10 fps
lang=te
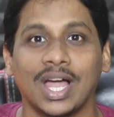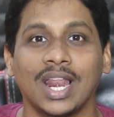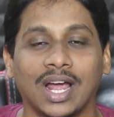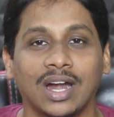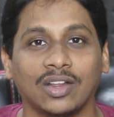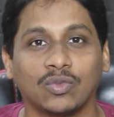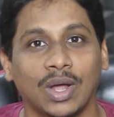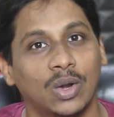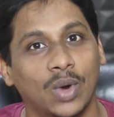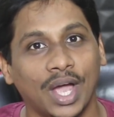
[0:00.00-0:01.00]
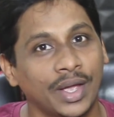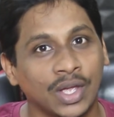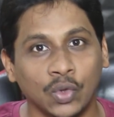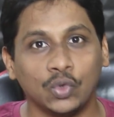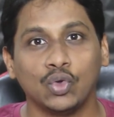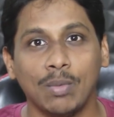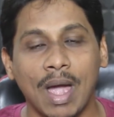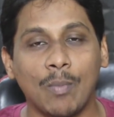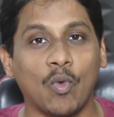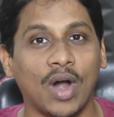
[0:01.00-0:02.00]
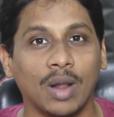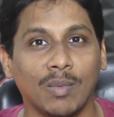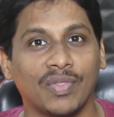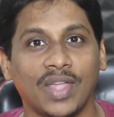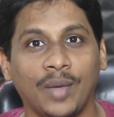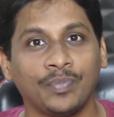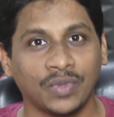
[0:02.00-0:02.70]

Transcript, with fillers: చాలా కంట్రీస్ వాళ్ళు కూడా జూమ్ యాప్ వాడడం అంత